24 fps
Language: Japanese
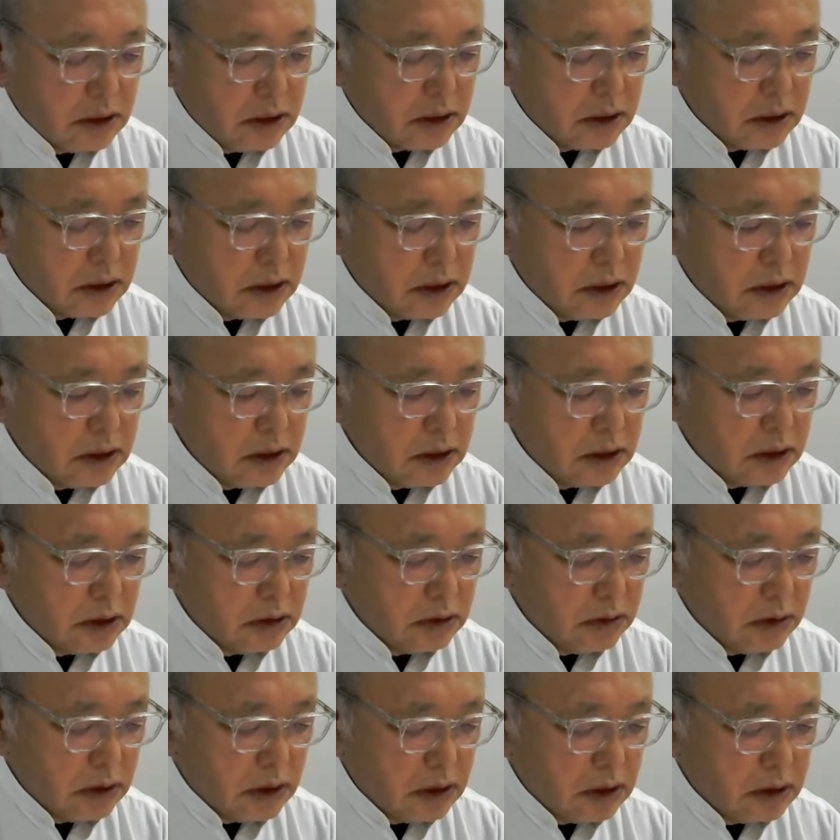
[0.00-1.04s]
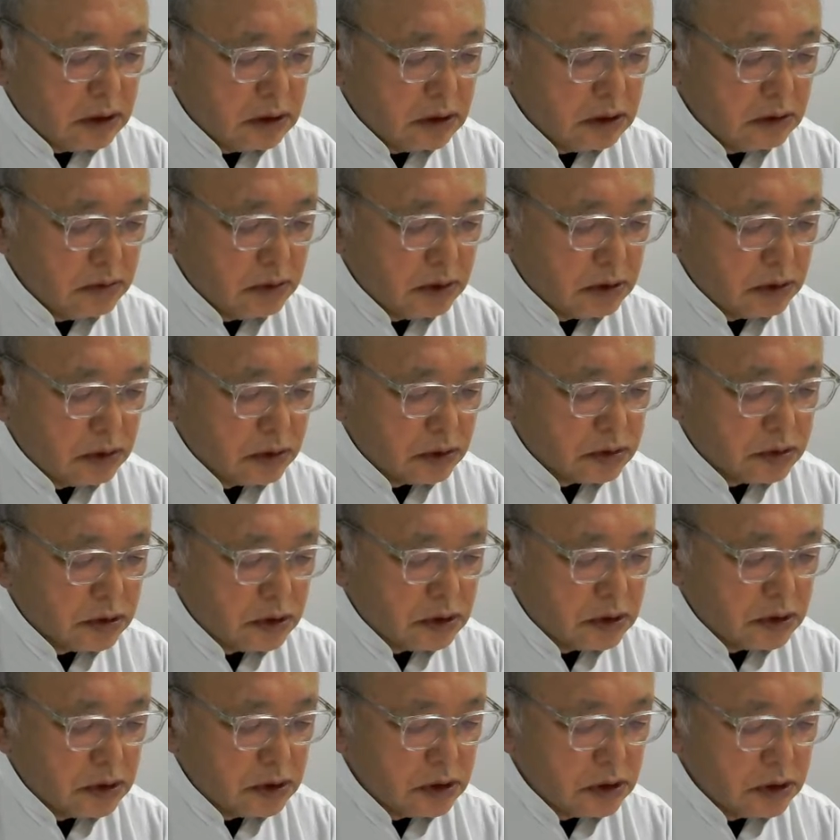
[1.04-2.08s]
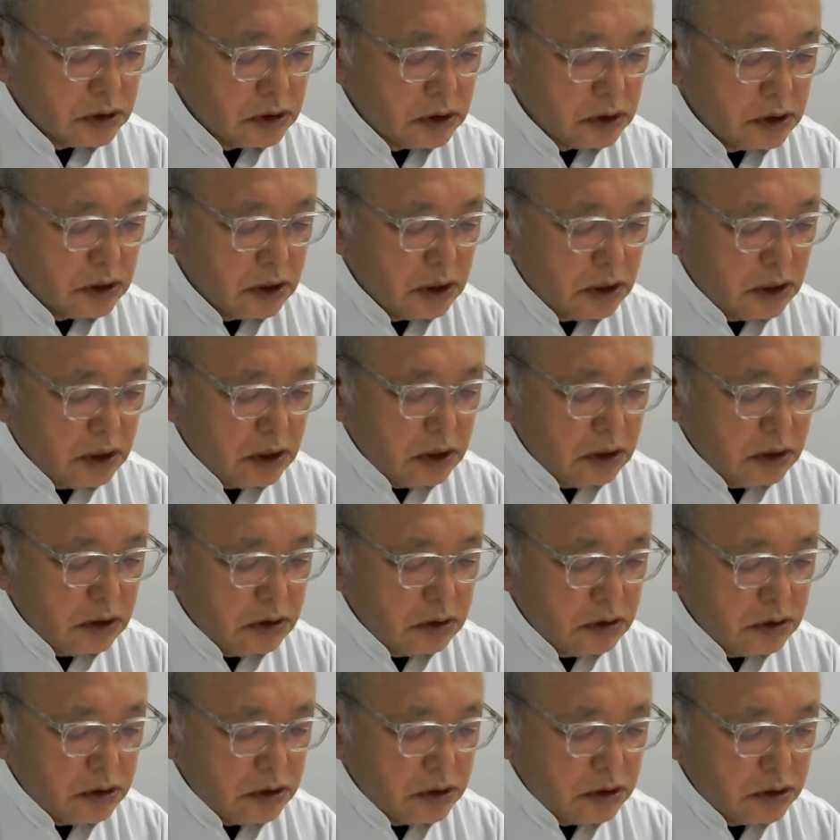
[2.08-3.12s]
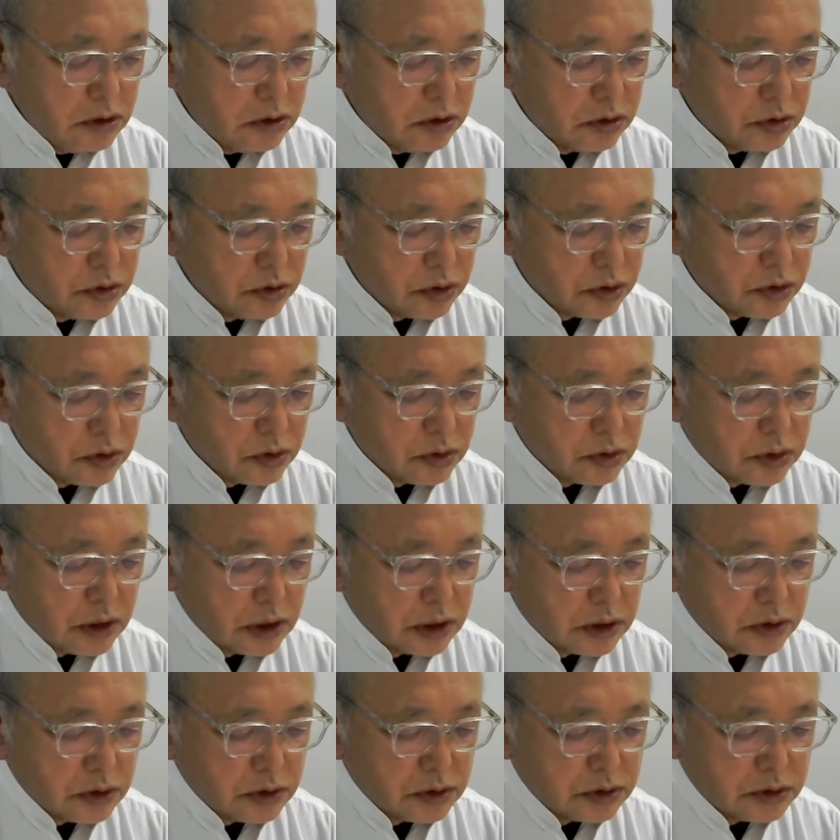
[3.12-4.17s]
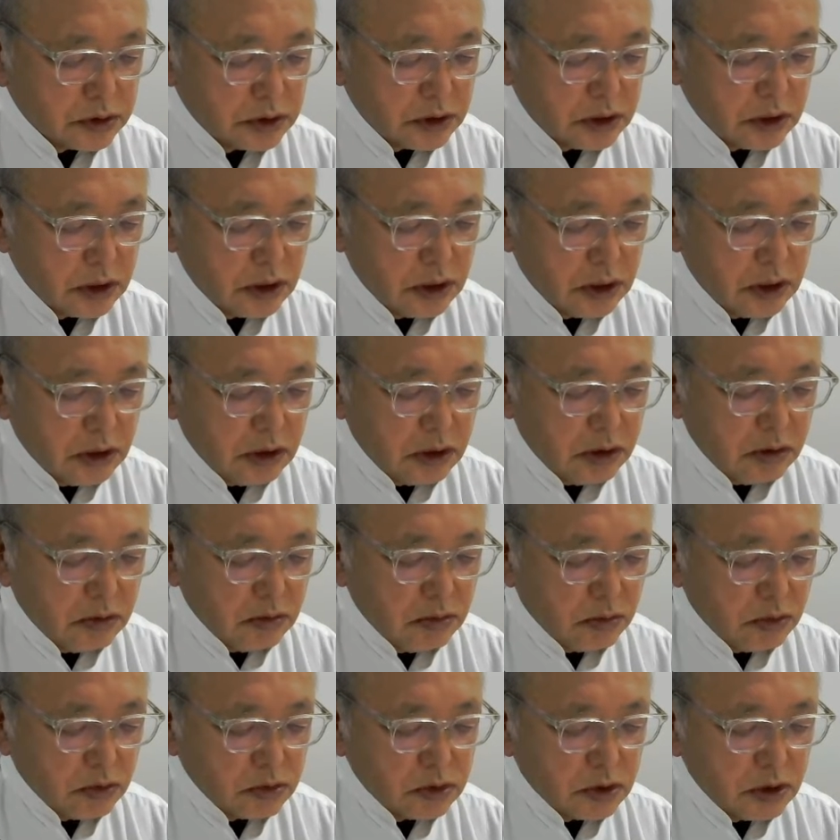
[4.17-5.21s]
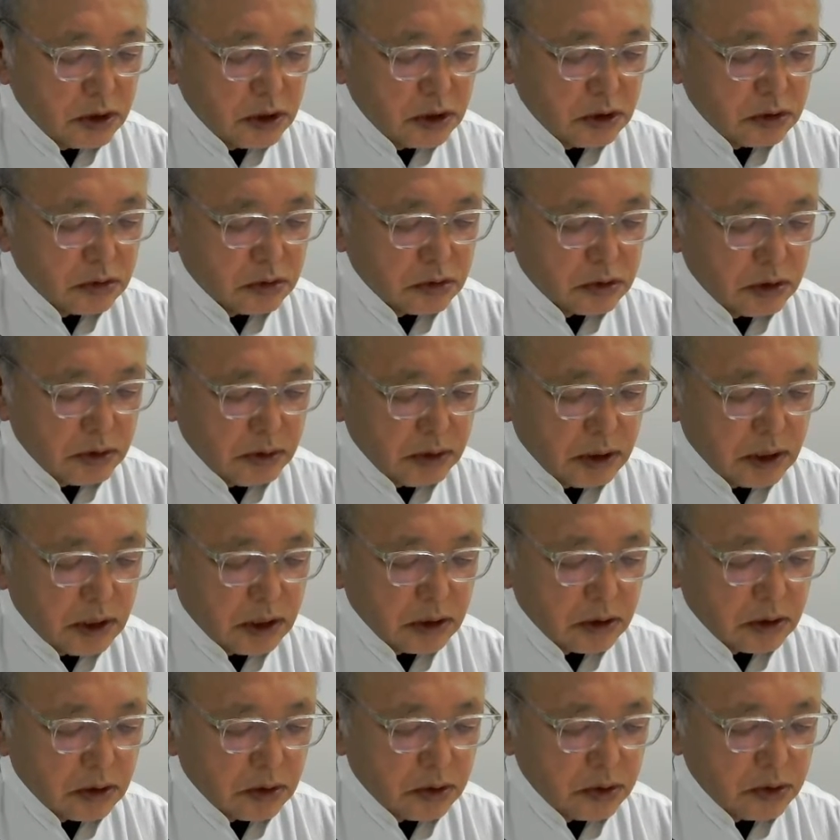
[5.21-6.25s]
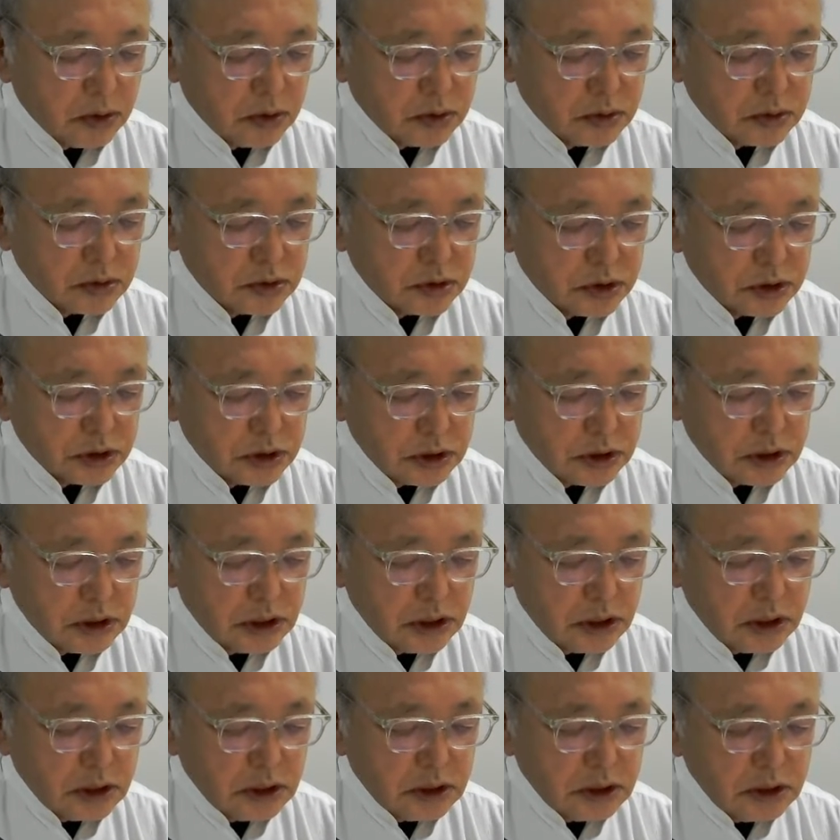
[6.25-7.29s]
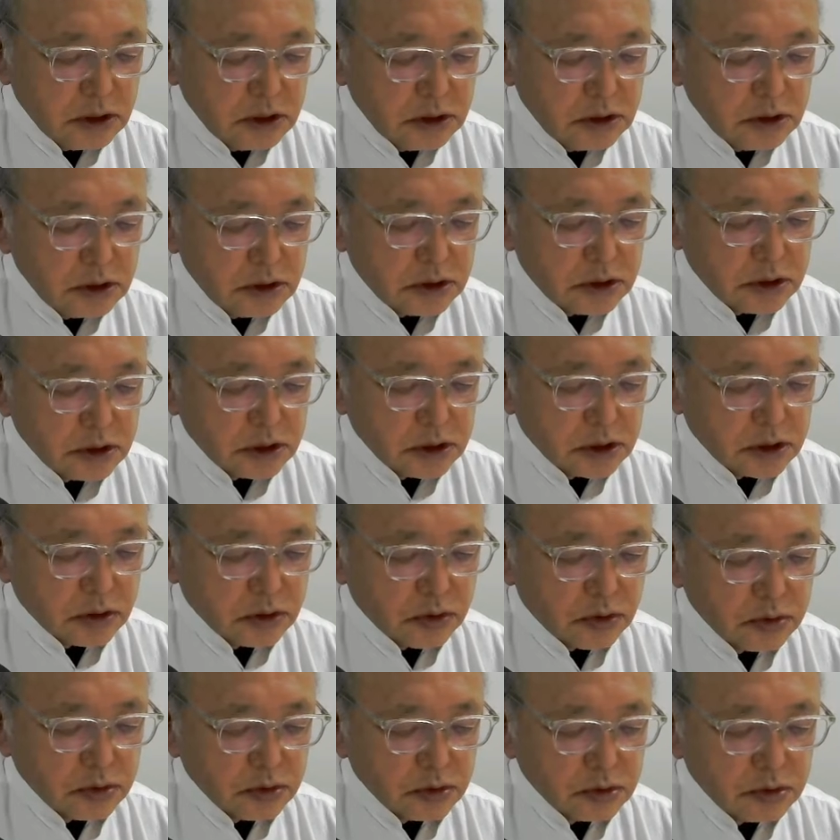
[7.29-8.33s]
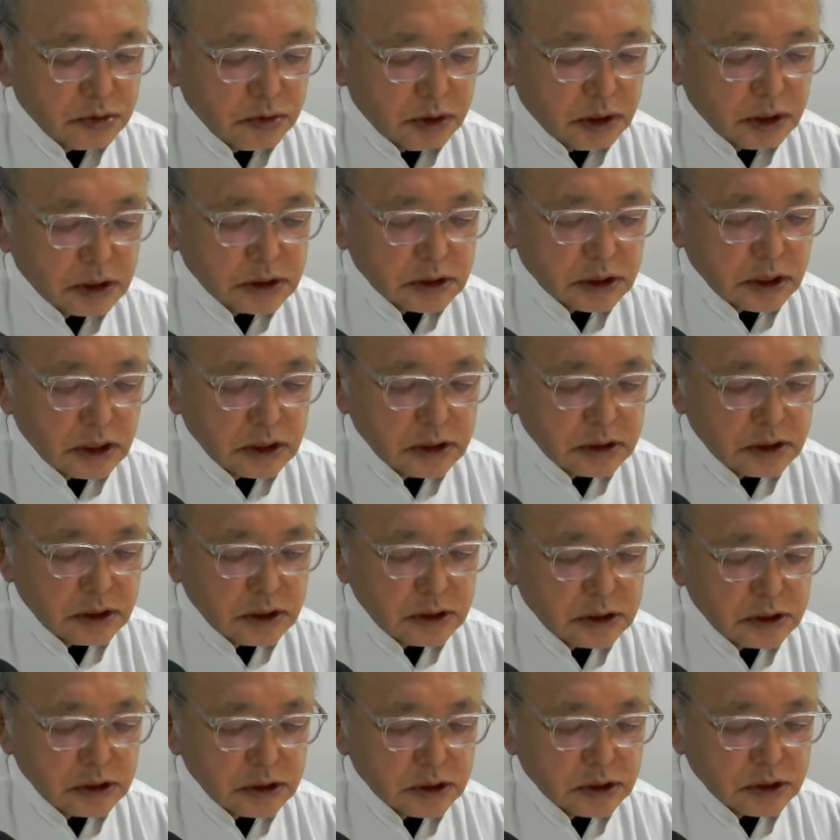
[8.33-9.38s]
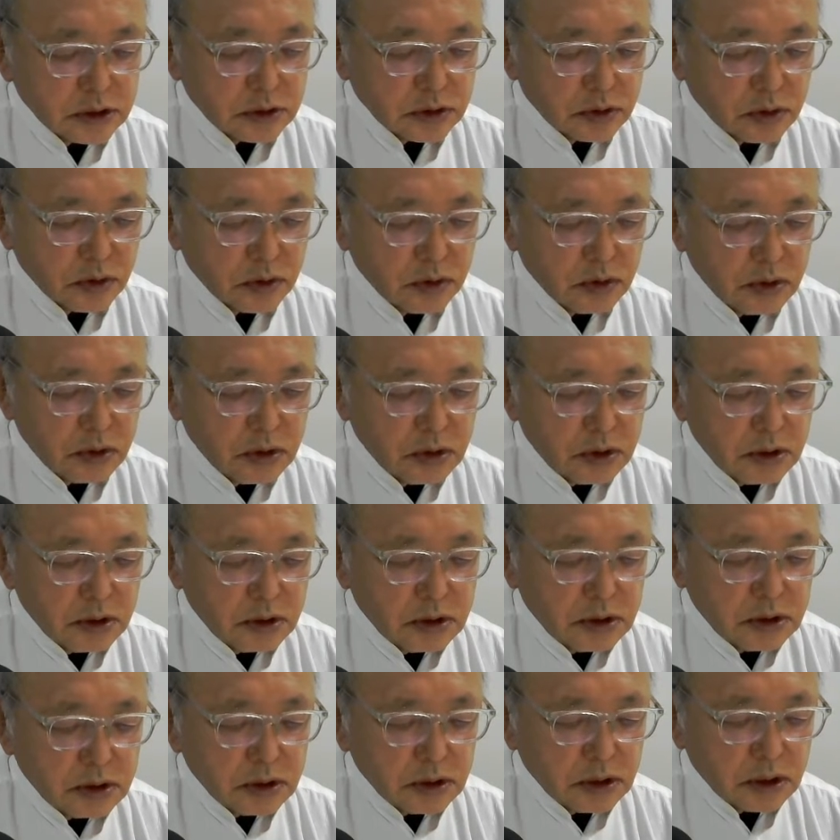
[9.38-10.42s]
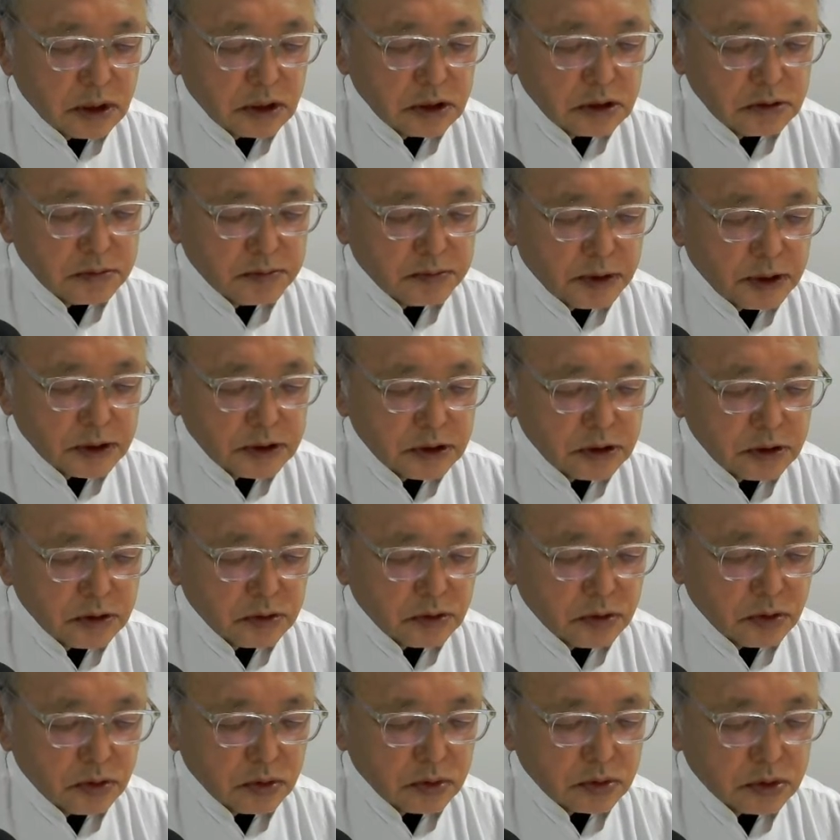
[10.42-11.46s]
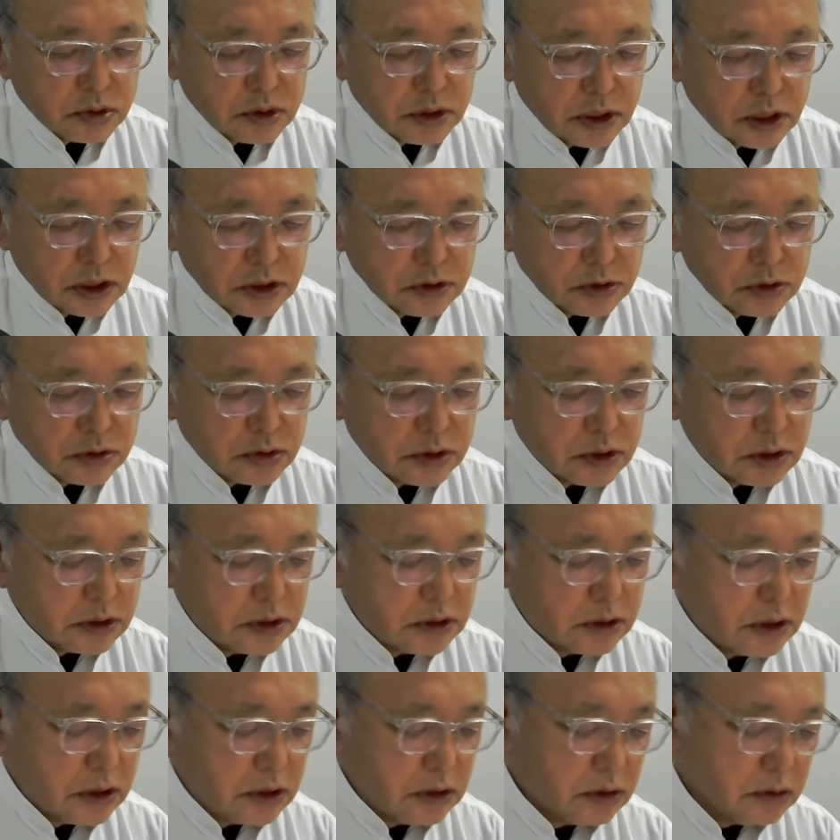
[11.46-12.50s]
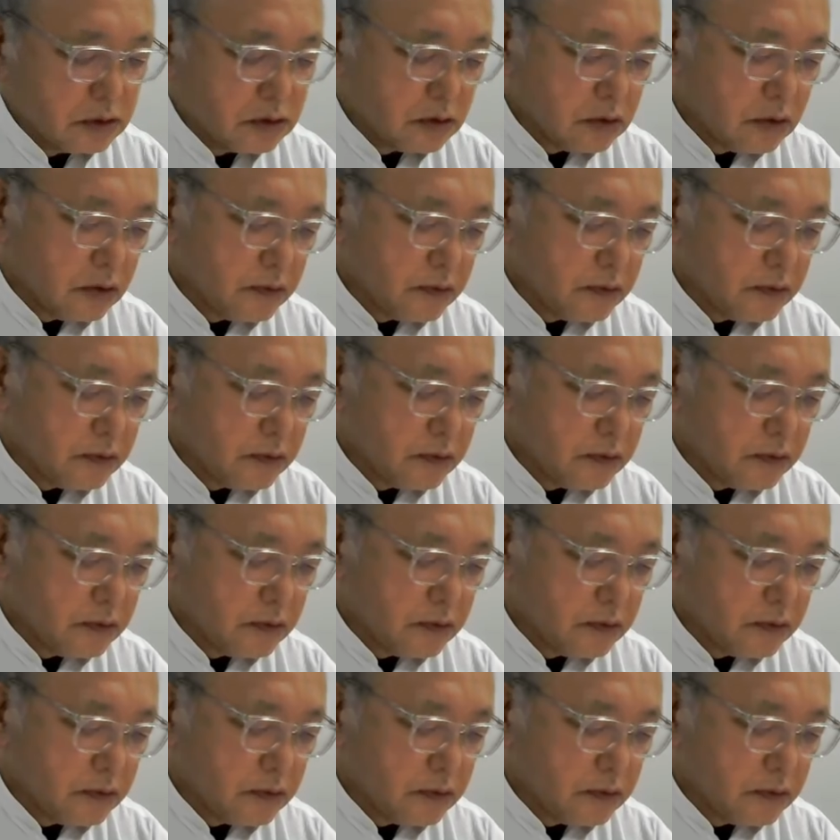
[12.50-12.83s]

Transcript: ケニアでは2万6000人に人事の仕事を提供しモンテネグロでは雇用主に新規雇用には最低賃金の70%を国が助成していると。